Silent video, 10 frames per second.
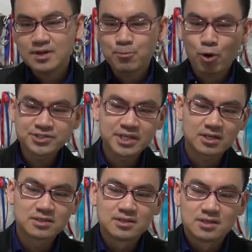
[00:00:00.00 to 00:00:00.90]
โปรเจก
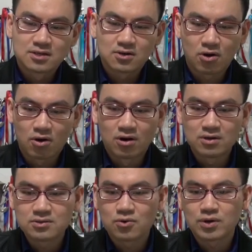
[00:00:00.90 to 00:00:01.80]
ต์ของ
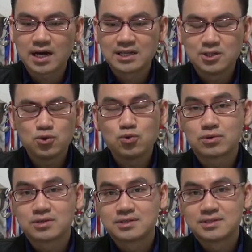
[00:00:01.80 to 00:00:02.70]
โครงการลูก
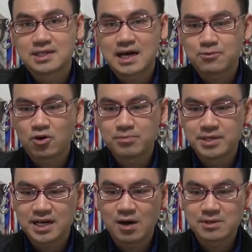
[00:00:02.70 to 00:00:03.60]
นะครับก็มี
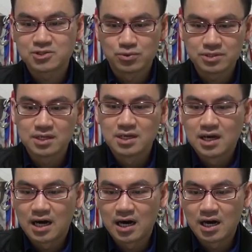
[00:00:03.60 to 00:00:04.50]
เข้ามาหนุน
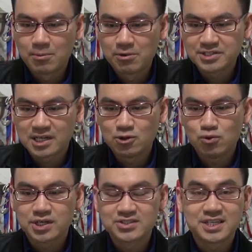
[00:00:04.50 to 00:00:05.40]
บริษัทลูก
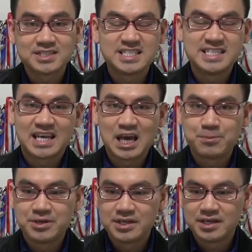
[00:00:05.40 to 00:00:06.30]
อย่างเช่น
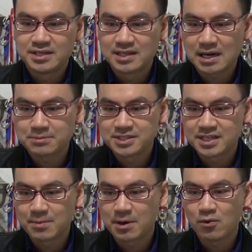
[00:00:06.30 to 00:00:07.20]
CKP นะครับ CK
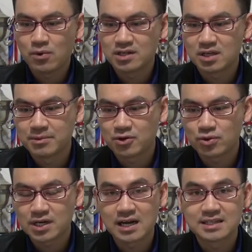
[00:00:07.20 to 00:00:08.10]
Power เนี่ยมีโคร
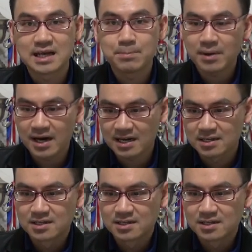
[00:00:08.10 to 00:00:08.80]
งการน้ำบาก